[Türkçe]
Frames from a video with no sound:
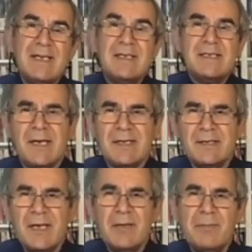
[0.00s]

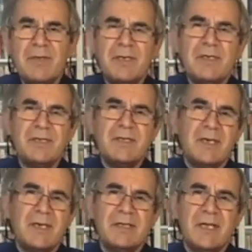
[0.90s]
Siyasal bir
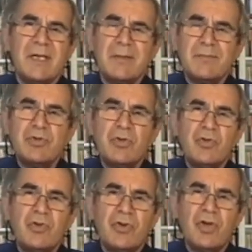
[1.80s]
istikrar yaratmış
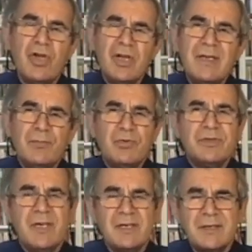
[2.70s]
oluyor. Bu
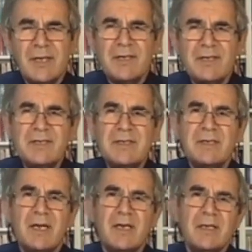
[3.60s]
siyasal
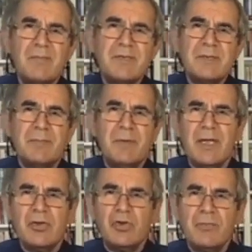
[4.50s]
istikrar da bizim
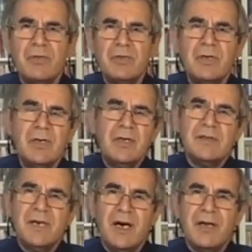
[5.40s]
ekonomik
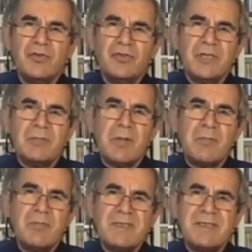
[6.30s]
kar
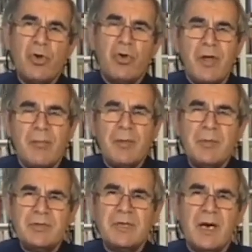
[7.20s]
gözetmemiz için önemli
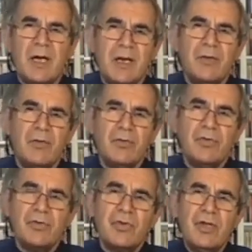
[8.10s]
bir alan oluyor.